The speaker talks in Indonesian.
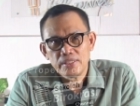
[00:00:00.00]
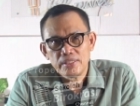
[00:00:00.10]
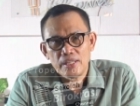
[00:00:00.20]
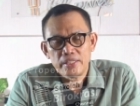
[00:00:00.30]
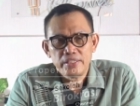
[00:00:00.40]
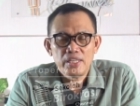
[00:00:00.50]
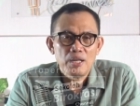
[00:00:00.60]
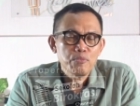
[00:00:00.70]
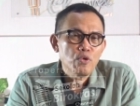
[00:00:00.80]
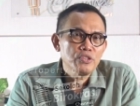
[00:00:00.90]
Nah, di
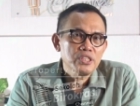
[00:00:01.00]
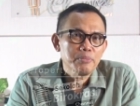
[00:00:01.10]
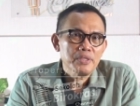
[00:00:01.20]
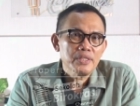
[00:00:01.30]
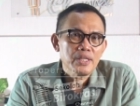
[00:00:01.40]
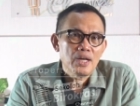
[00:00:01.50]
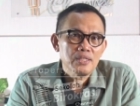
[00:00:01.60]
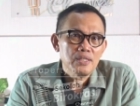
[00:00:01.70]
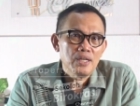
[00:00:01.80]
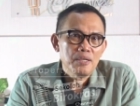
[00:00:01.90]
dalam konsep tentang
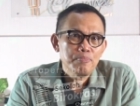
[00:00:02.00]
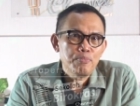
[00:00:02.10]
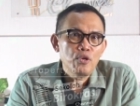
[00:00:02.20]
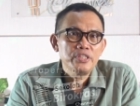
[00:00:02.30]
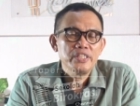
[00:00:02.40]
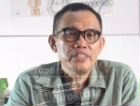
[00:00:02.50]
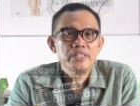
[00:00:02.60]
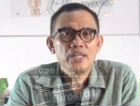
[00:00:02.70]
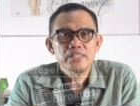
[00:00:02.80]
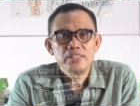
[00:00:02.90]
uh, politik
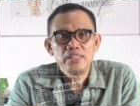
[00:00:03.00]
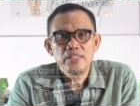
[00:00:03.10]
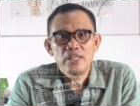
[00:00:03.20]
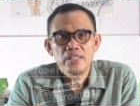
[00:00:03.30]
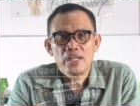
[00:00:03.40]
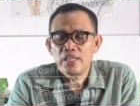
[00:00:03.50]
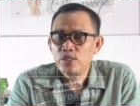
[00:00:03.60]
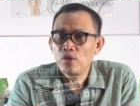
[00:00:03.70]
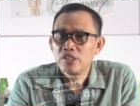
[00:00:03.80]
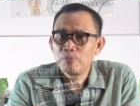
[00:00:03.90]
dinasti dan ada
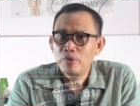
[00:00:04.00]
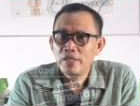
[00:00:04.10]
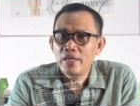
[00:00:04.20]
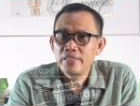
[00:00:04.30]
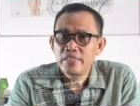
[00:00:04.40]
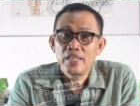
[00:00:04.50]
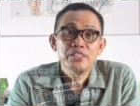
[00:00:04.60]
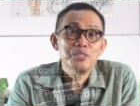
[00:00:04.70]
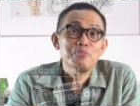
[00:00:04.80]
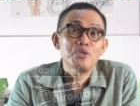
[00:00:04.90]
juga disebut dengan
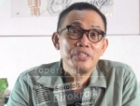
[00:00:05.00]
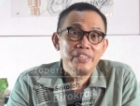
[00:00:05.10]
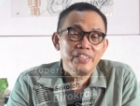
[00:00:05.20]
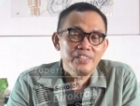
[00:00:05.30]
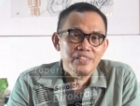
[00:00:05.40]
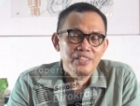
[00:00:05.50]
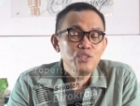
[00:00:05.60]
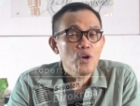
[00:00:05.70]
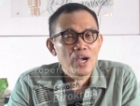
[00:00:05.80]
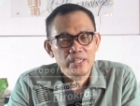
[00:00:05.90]
dinasti politik. Ini
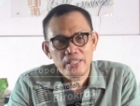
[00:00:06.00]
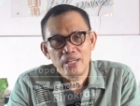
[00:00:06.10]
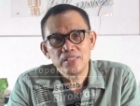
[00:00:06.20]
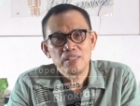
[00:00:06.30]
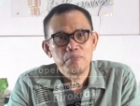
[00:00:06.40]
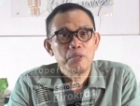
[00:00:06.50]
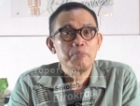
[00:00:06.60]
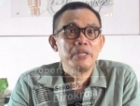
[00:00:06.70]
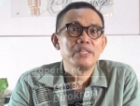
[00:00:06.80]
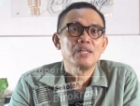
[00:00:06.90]
dua hal yang
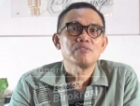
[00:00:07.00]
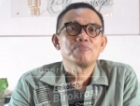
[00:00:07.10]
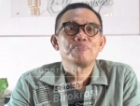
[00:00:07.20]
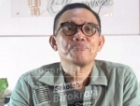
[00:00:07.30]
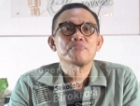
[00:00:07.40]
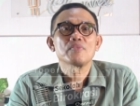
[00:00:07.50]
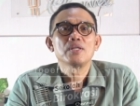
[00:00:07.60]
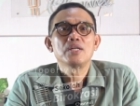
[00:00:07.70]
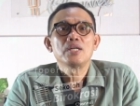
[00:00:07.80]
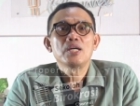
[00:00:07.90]
berbeda.
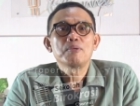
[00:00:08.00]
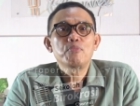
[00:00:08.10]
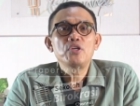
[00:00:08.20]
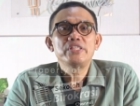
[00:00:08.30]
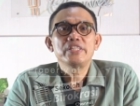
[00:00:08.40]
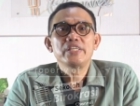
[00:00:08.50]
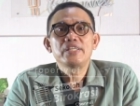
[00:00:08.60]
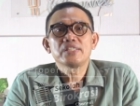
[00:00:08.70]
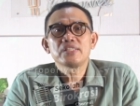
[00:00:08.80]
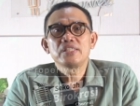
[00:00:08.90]
Politik
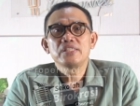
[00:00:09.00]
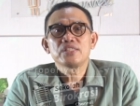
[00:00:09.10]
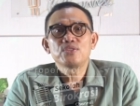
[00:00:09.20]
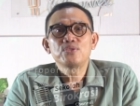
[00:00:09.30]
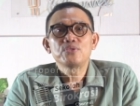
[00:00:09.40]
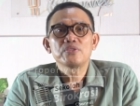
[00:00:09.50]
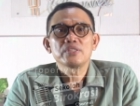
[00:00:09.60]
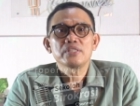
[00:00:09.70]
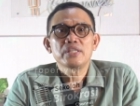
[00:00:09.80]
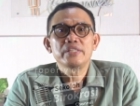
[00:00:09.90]
dinasti itu
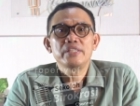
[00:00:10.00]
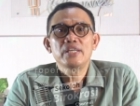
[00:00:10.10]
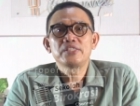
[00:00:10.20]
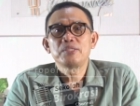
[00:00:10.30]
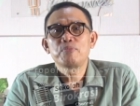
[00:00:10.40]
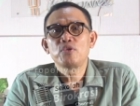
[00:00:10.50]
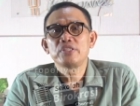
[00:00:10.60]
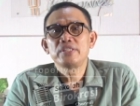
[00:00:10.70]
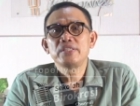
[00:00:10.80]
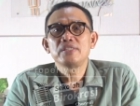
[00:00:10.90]
dan dinasti
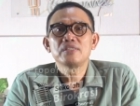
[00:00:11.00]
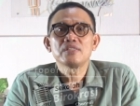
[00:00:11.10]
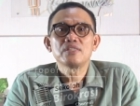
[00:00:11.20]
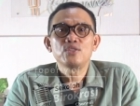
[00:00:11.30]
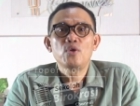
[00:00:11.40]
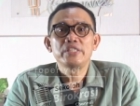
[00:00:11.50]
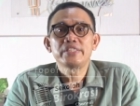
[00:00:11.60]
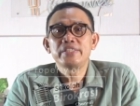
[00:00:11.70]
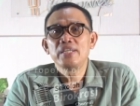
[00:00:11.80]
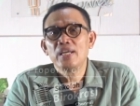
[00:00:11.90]
politik dua
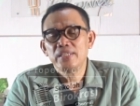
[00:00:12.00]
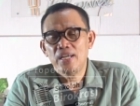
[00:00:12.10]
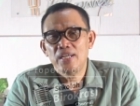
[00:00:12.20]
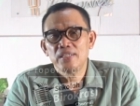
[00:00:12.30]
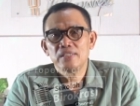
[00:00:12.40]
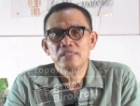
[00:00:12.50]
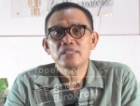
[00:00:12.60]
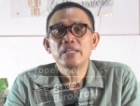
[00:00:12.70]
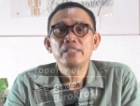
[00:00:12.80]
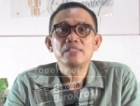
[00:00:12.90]
istilah yang
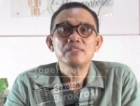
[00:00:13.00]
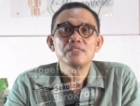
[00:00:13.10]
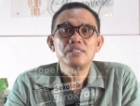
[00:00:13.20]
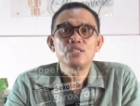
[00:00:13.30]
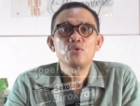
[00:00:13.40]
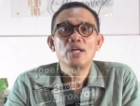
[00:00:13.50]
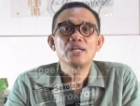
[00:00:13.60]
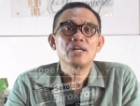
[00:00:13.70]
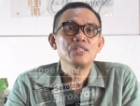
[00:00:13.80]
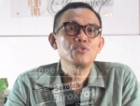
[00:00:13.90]
sering
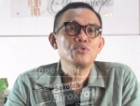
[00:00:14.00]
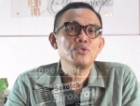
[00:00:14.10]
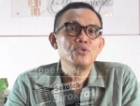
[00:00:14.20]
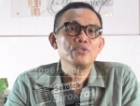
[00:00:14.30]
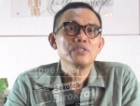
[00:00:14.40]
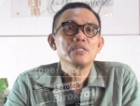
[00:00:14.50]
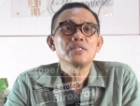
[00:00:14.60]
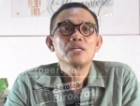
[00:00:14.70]
digunakan untuk